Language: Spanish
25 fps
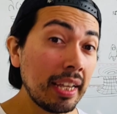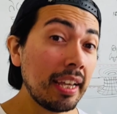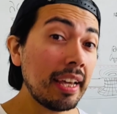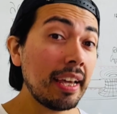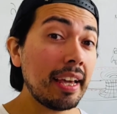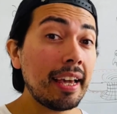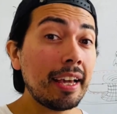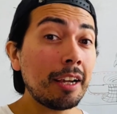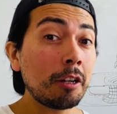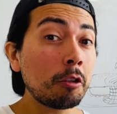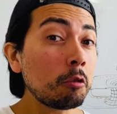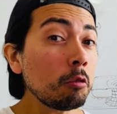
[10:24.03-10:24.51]

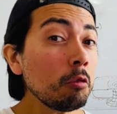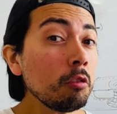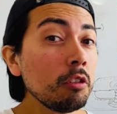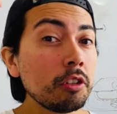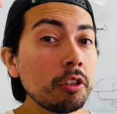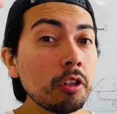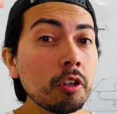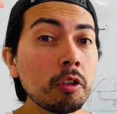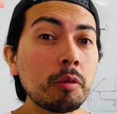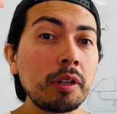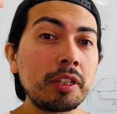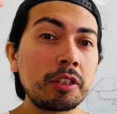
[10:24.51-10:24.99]
En
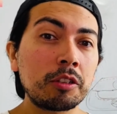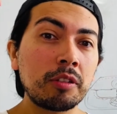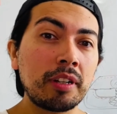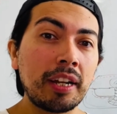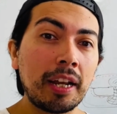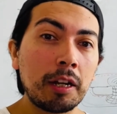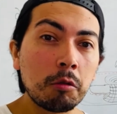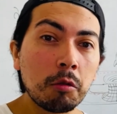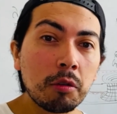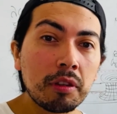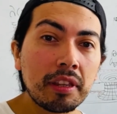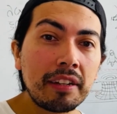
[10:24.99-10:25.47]
julio, cuando
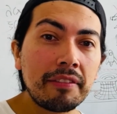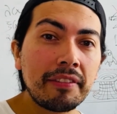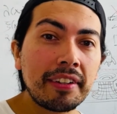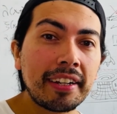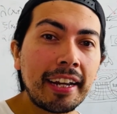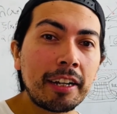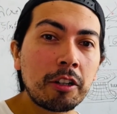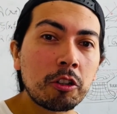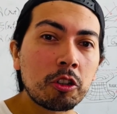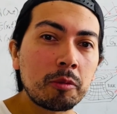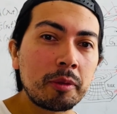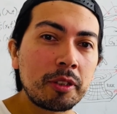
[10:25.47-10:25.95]
la luz del
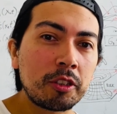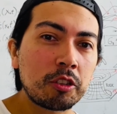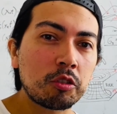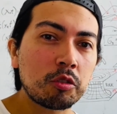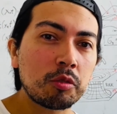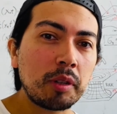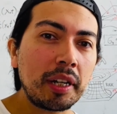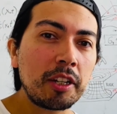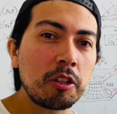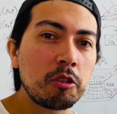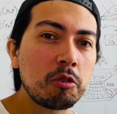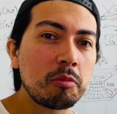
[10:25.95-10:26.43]
verano
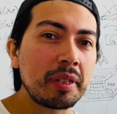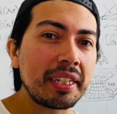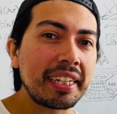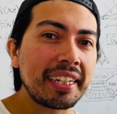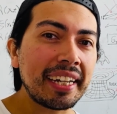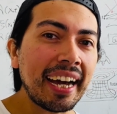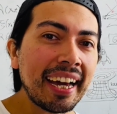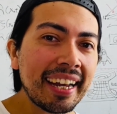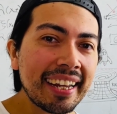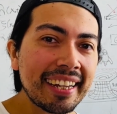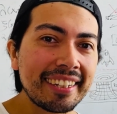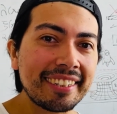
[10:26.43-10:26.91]
comenzó a
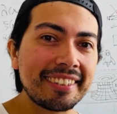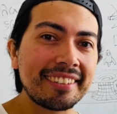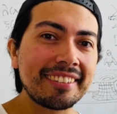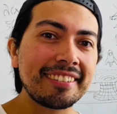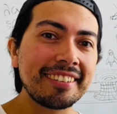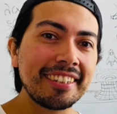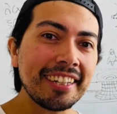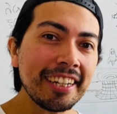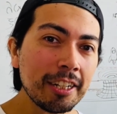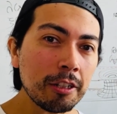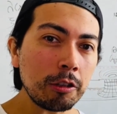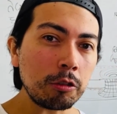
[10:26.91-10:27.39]
iluminar el
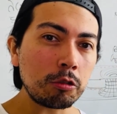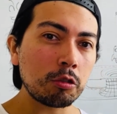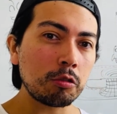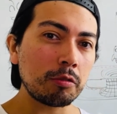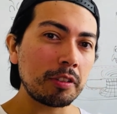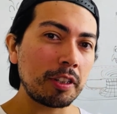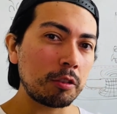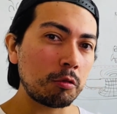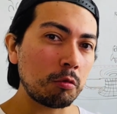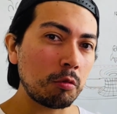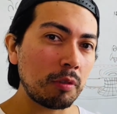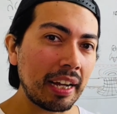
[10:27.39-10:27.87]
cielo
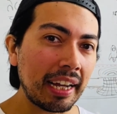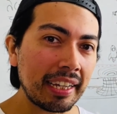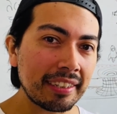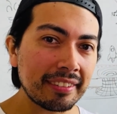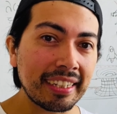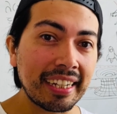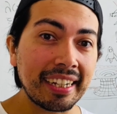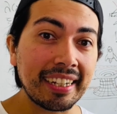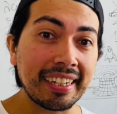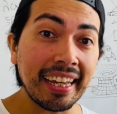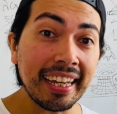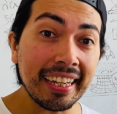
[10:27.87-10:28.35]
sobre su
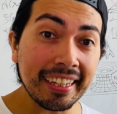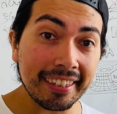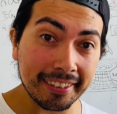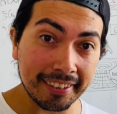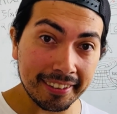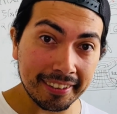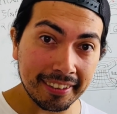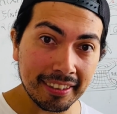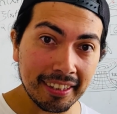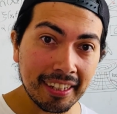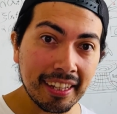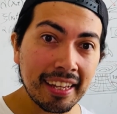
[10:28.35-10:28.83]
casa en
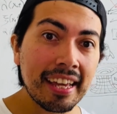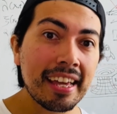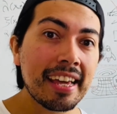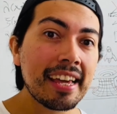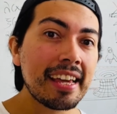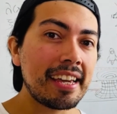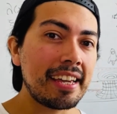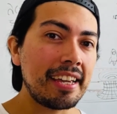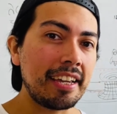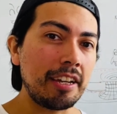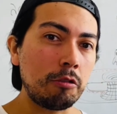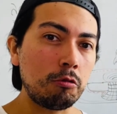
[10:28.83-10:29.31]
Leiden,
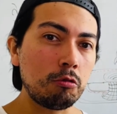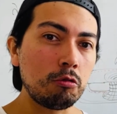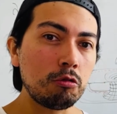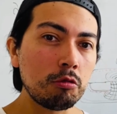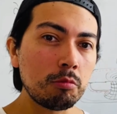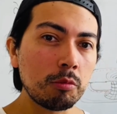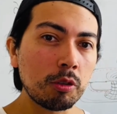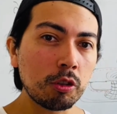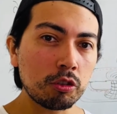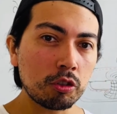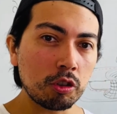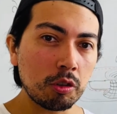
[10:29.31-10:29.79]
el
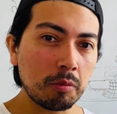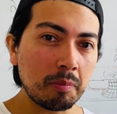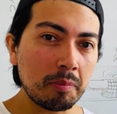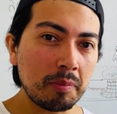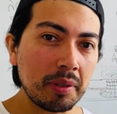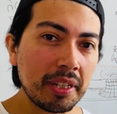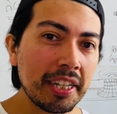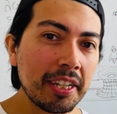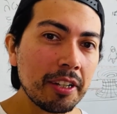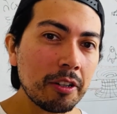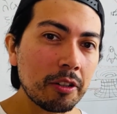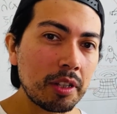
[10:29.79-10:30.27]
humo
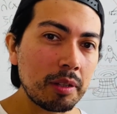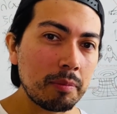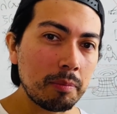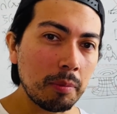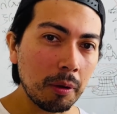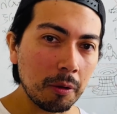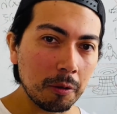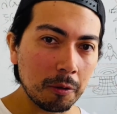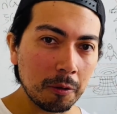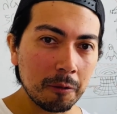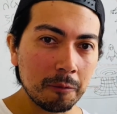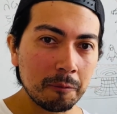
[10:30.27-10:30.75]
sombrío de
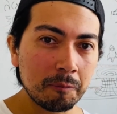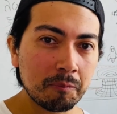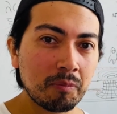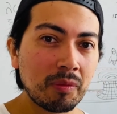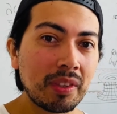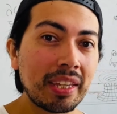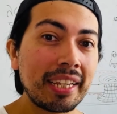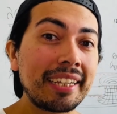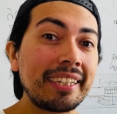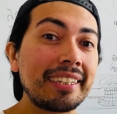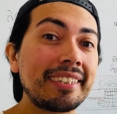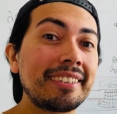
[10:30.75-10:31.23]
Paul
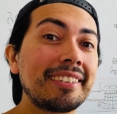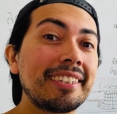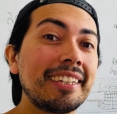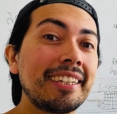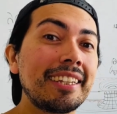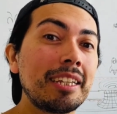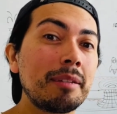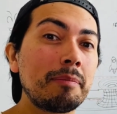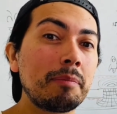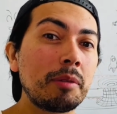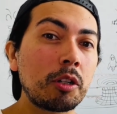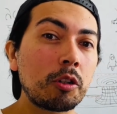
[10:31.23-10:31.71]
se
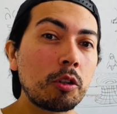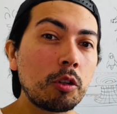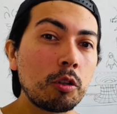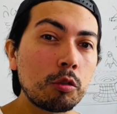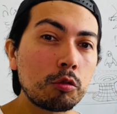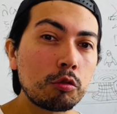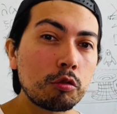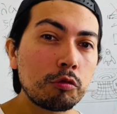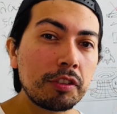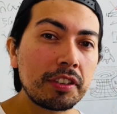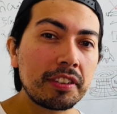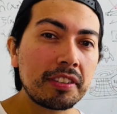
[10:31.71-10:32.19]
despejó
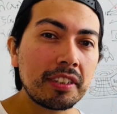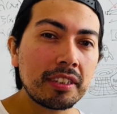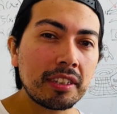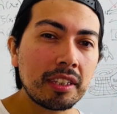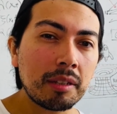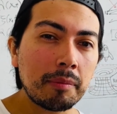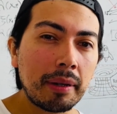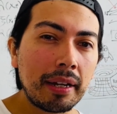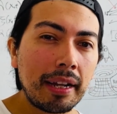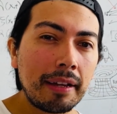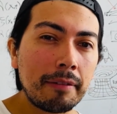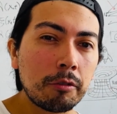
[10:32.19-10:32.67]
lo
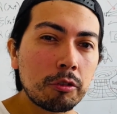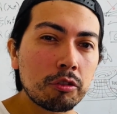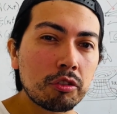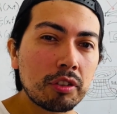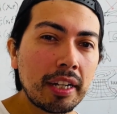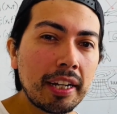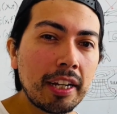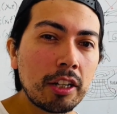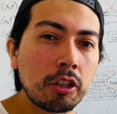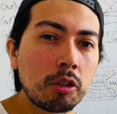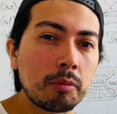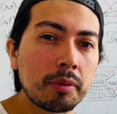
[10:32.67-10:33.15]
suficiente para
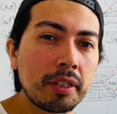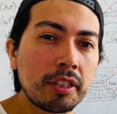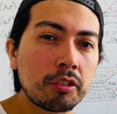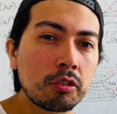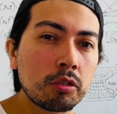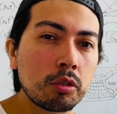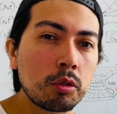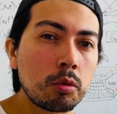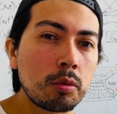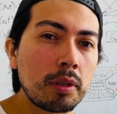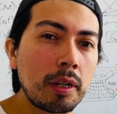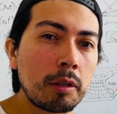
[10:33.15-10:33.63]
esbozar el
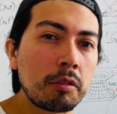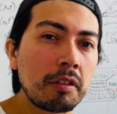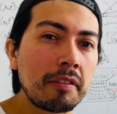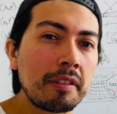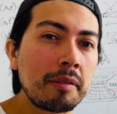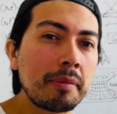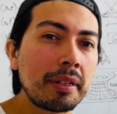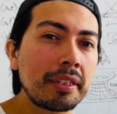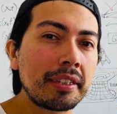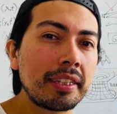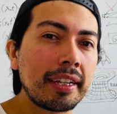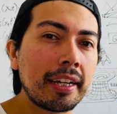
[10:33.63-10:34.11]
comienzo de una nueva
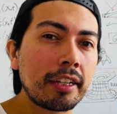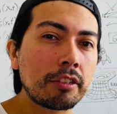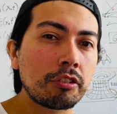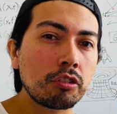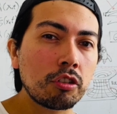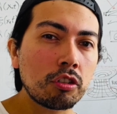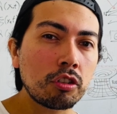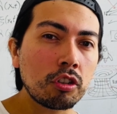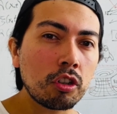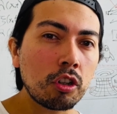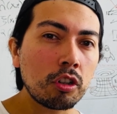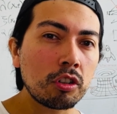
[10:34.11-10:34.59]

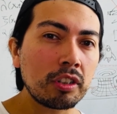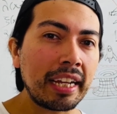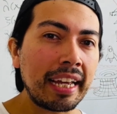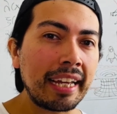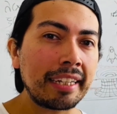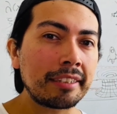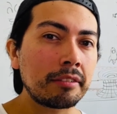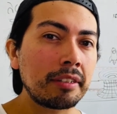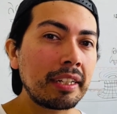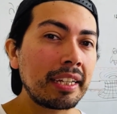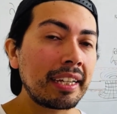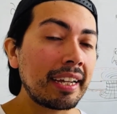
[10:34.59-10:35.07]
investigación con
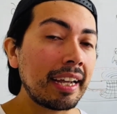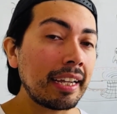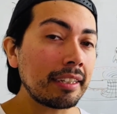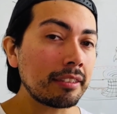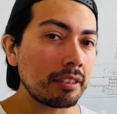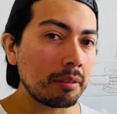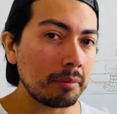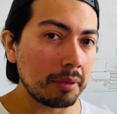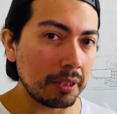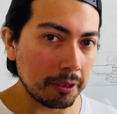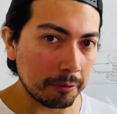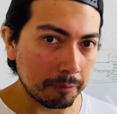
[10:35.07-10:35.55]
Hendrik
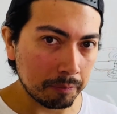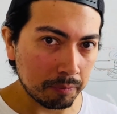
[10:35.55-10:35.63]
Casimir